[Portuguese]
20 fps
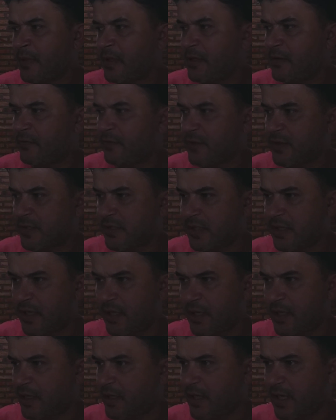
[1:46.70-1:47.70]
e
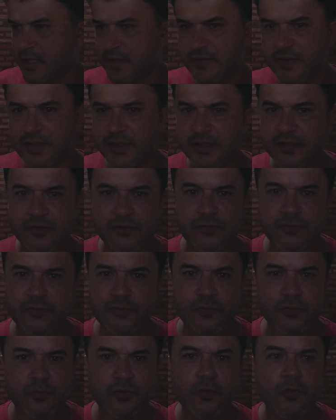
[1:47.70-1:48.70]
você às vezes
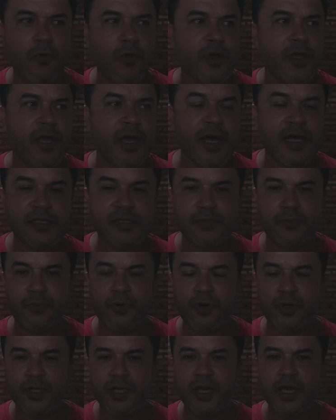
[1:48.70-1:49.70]
não conhece,
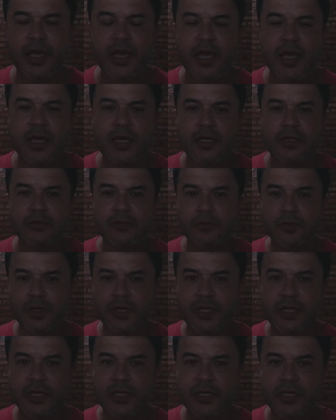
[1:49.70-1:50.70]
porque no
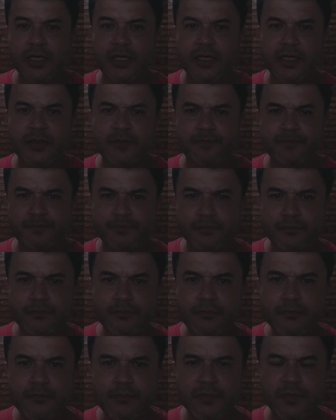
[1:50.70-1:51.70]
link ali
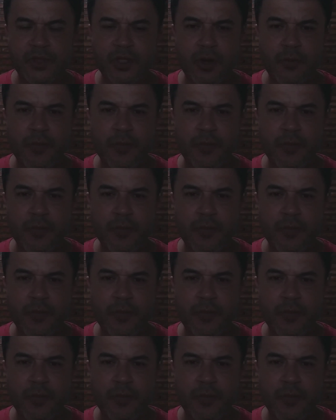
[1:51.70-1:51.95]
ter